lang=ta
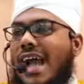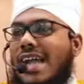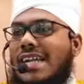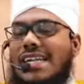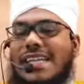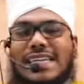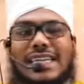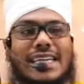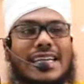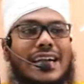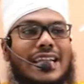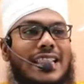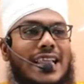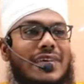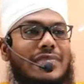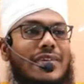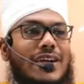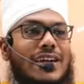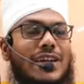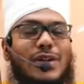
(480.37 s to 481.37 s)
அன்னைக்கு
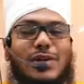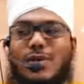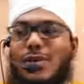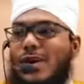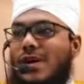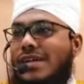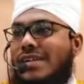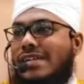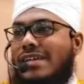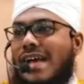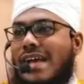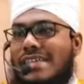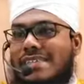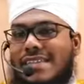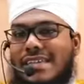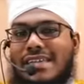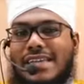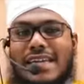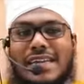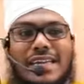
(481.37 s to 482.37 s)
கலாமான லொகரு
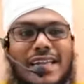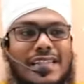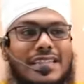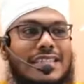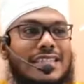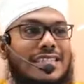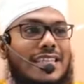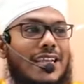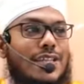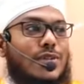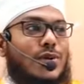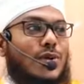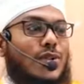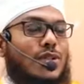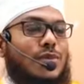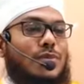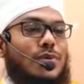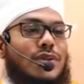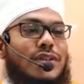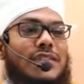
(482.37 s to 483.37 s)
அசரு எல்லாத்தையும் சேர்த்து
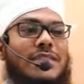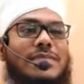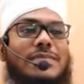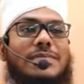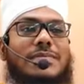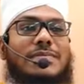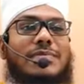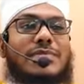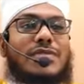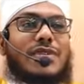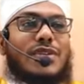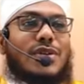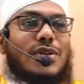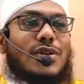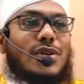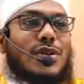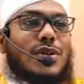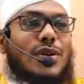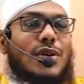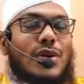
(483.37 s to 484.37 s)
தொழுது போகிறது
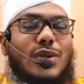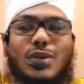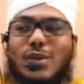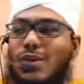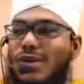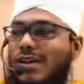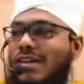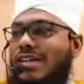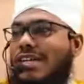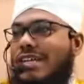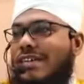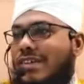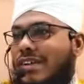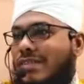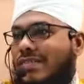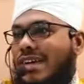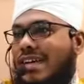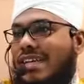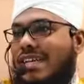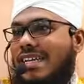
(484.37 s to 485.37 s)
லொகருக்கு
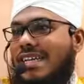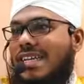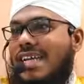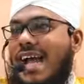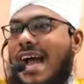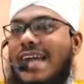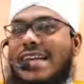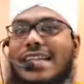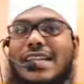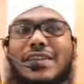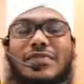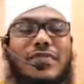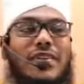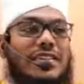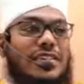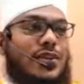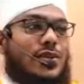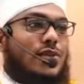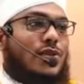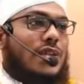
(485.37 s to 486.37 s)
வருவார் காலையில்
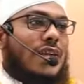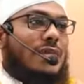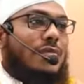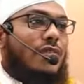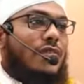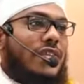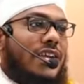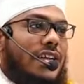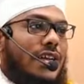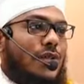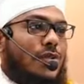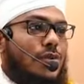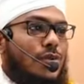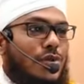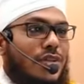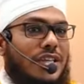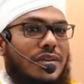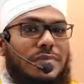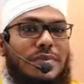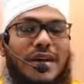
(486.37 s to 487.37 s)
ஃபஜர் தொழாமல் வீட்டில்
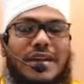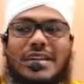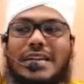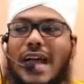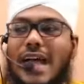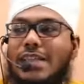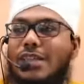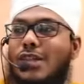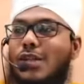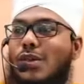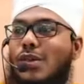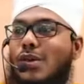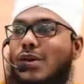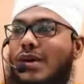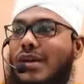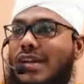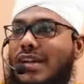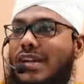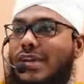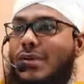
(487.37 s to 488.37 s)
தூங்கியிருப்பார் அந்த
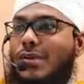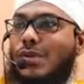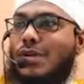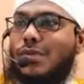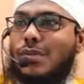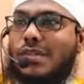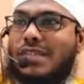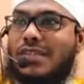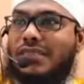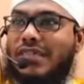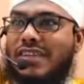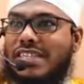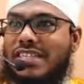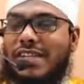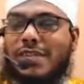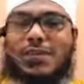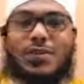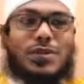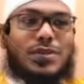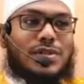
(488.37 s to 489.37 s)
லொகரில் கொண்டு வந்து
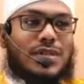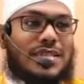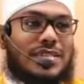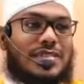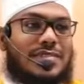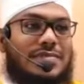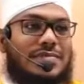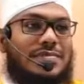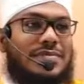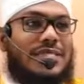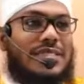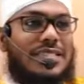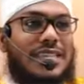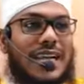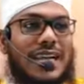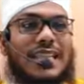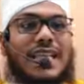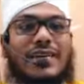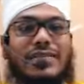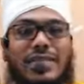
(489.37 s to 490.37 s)
ஃபஜரை தொழுகிறது
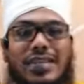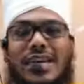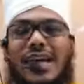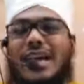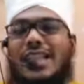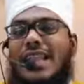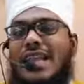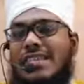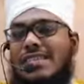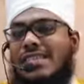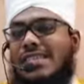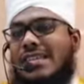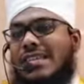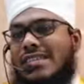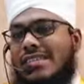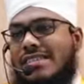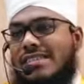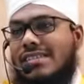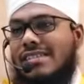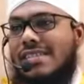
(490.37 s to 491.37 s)
அதாவது கலா செய்கிறது